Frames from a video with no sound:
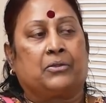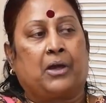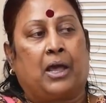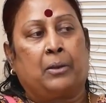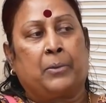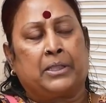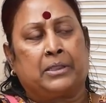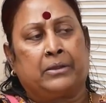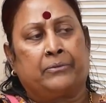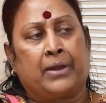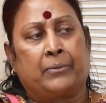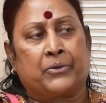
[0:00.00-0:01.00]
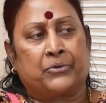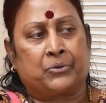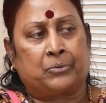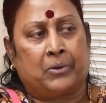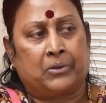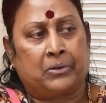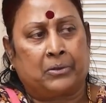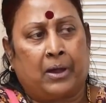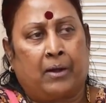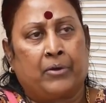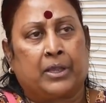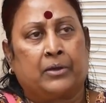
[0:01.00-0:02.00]
చాలా పెద్ద ఫేమస్ మంచి
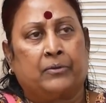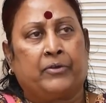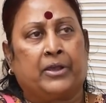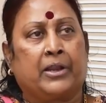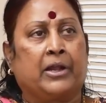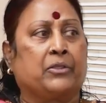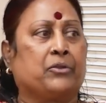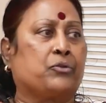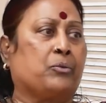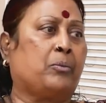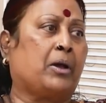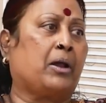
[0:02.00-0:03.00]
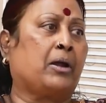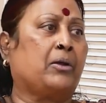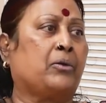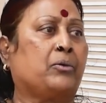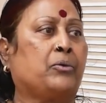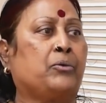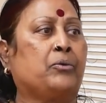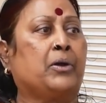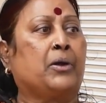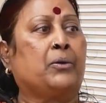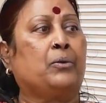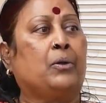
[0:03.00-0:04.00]
ఆవిడకి వీరగంధం సుబ్బారావు గారు గురువు
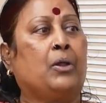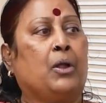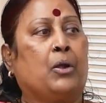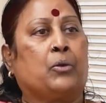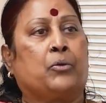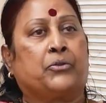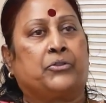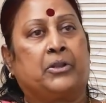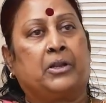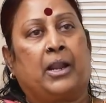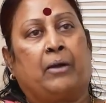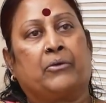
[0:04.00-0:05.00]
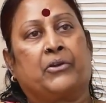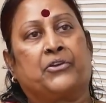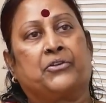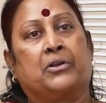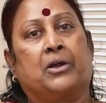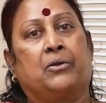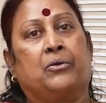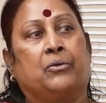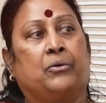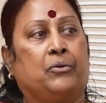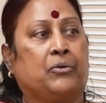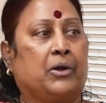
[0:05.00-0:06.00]
గారు కొచ్చిల రామకృష్ణ గారు
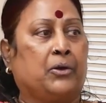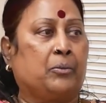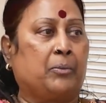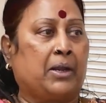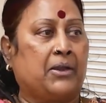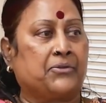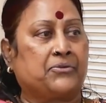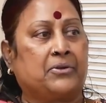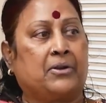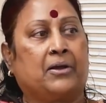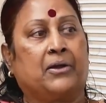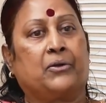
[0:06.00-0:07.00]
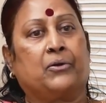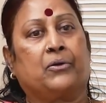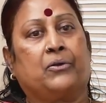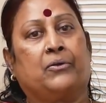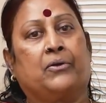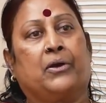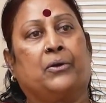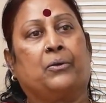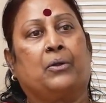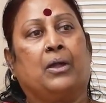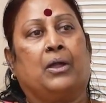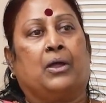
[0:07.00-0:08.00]
గురువు గారు మల్లేశ్వరరావు గారు గురువు గారు
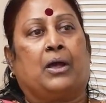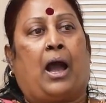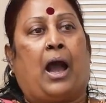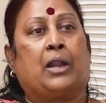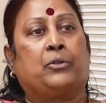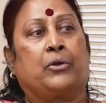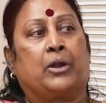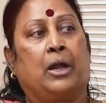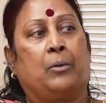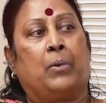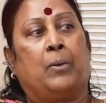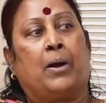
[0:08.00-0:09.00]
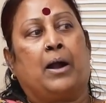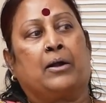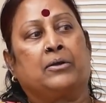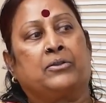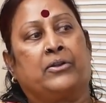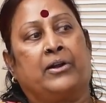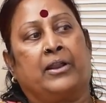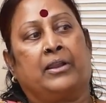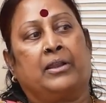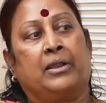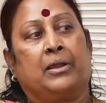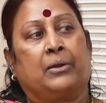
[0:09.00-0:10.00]
ఆ దుర్గాంబ
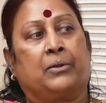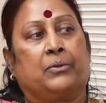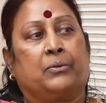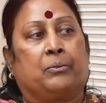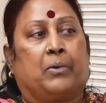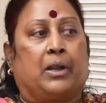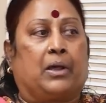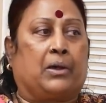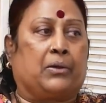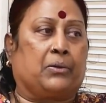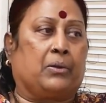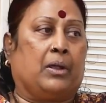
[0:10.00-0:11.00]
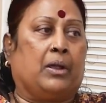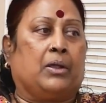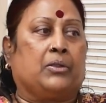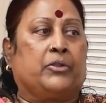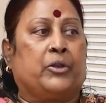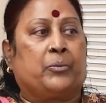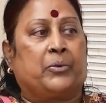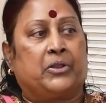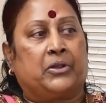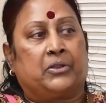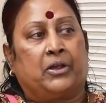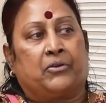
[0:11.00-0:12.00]
భాగవతరుడని మన
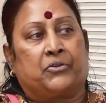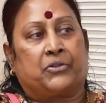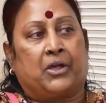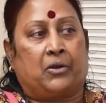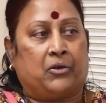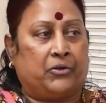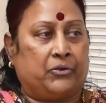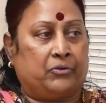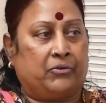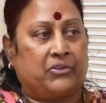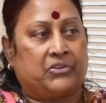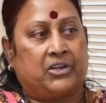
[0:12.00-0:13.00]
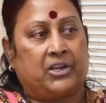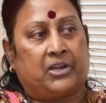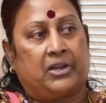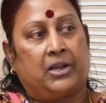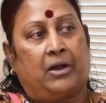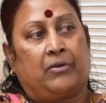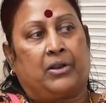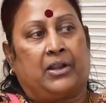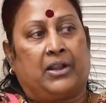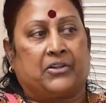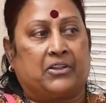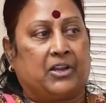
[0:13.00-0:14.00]
తిరుపతి దేవస్థానంలో యూనివర్సిటీకి ఆవిడ
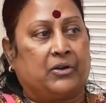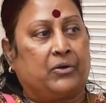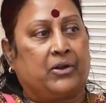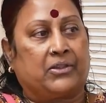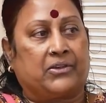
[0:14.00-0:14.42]
లెక్చర్ కూడా